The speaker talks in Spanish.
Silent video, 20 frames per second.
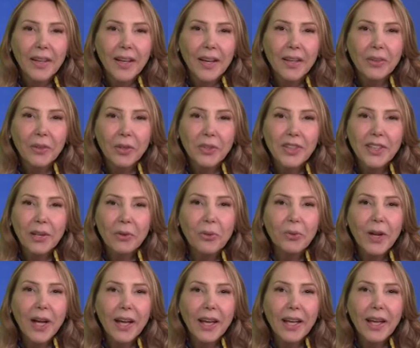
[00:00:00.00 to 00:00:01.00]
Estoy
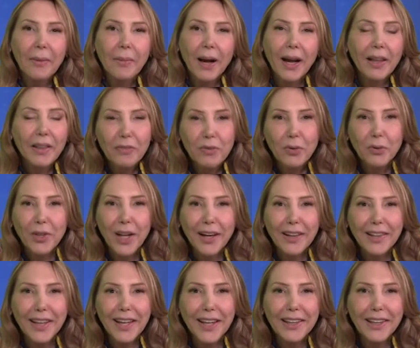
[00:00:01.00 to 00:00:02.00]
segura que van a disfrutar
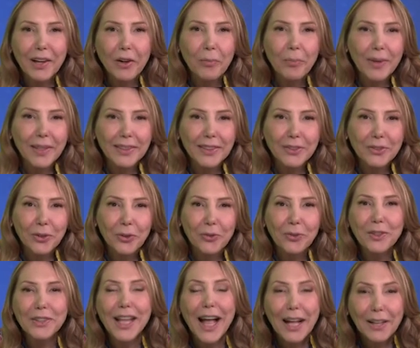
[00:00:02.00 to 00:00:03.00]
de esta
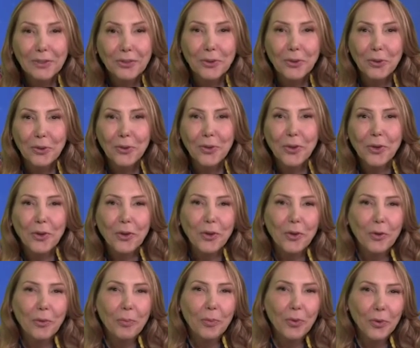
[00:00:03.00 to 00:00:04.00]
conversación tanto
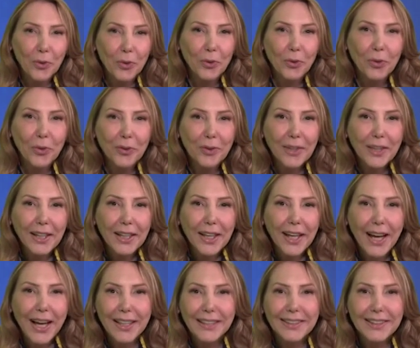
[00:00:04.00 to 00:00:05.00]
como yo,
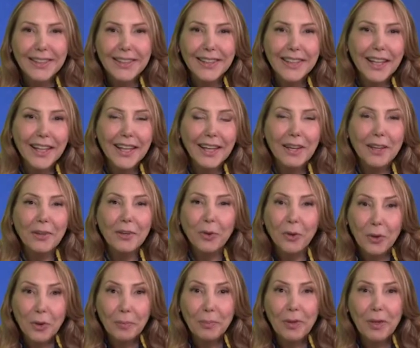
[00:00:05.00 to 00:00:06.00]
así que
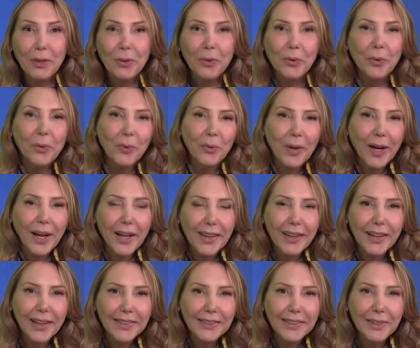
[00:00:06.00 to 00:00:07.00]
los invito a
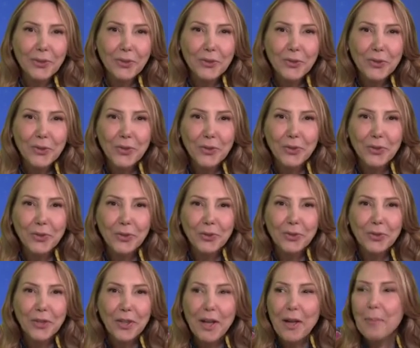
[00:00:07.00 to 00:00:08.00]
quedarse con
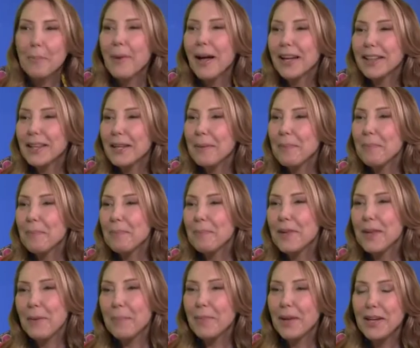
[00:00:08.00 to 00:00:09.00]
nosotros. Martin,
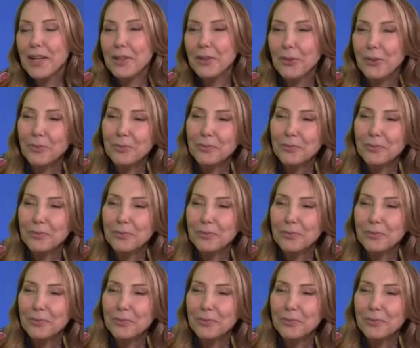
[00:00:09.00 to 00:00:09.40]
bienvenido.